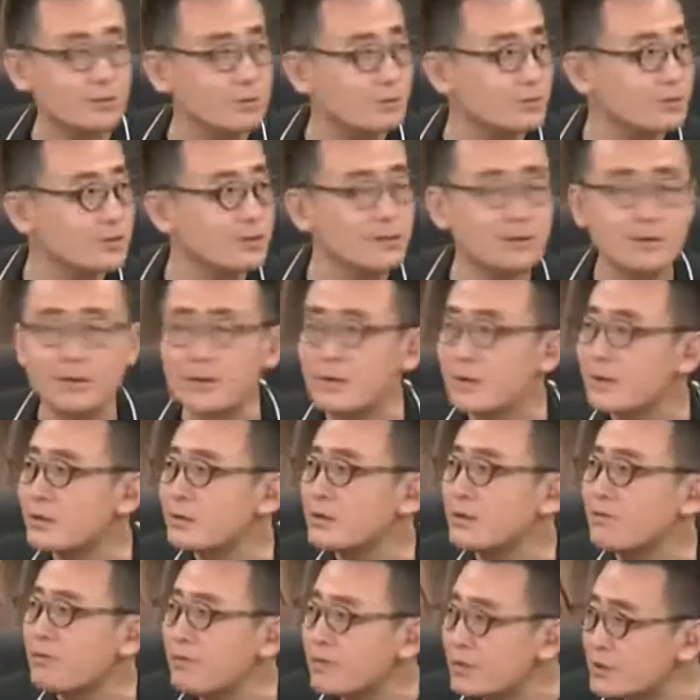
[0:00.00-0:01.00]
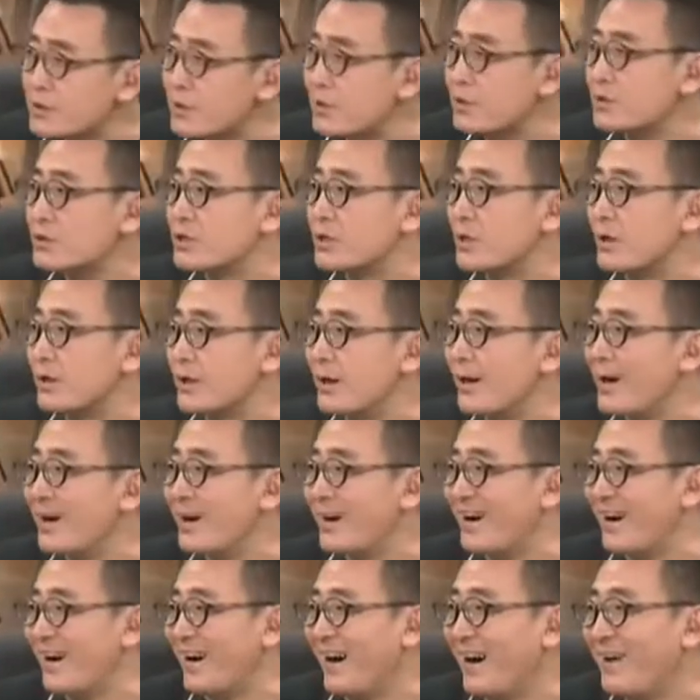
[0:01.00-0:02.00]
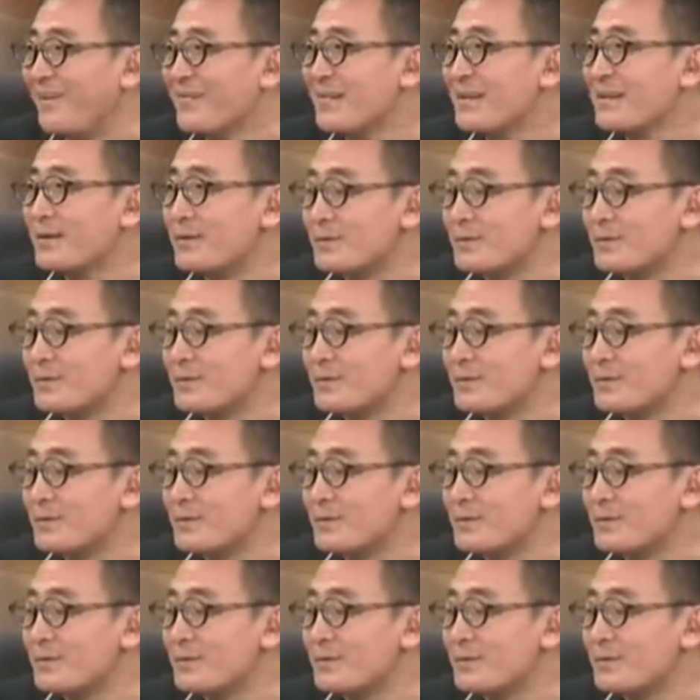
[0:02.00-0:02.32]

他说这个这份盛情，啊，